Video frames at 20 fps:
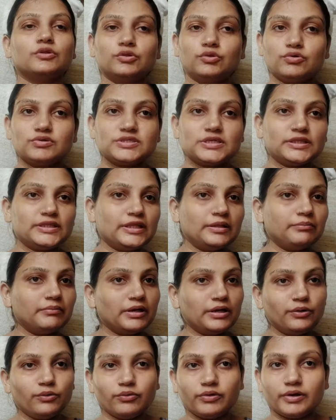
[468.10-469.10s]
दो से तीन
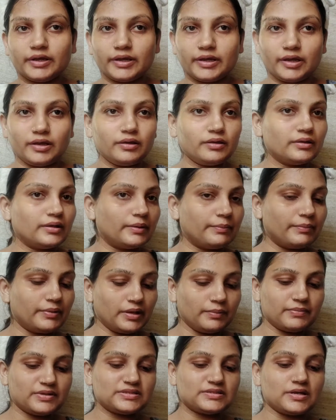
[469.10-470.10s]
मिनट हो गए हैं ये
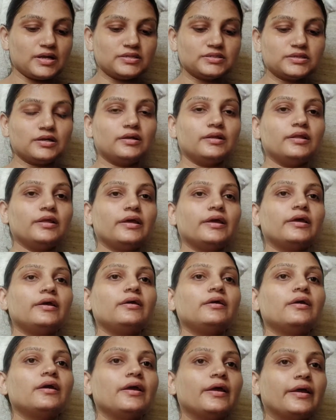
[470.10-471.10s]
मैंने मसाज कर लिया
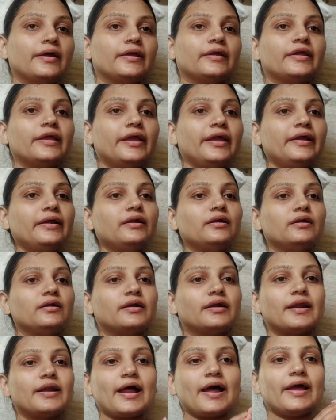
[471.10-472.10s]
है ये
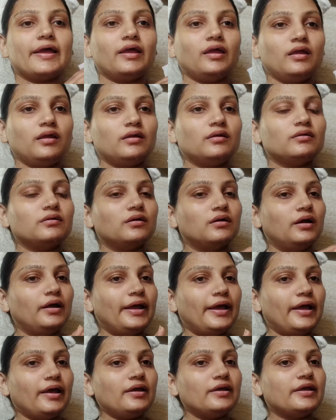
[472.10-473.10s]
ड्राई
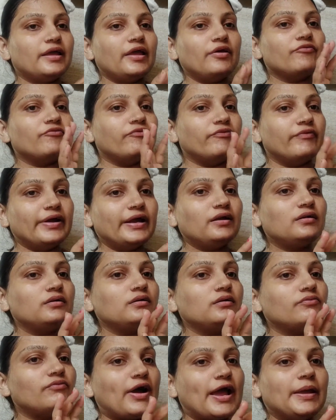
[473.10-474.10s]
है ये
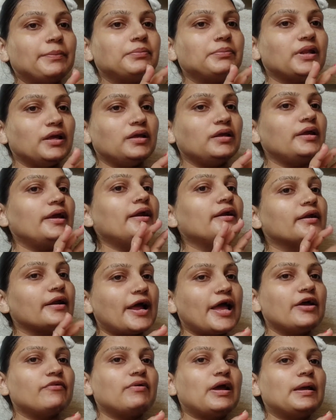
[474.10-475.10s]
वेट वाइप नहीं है
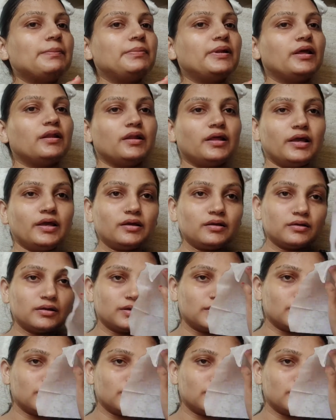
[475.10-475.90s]
ड्राई वाइप लेना है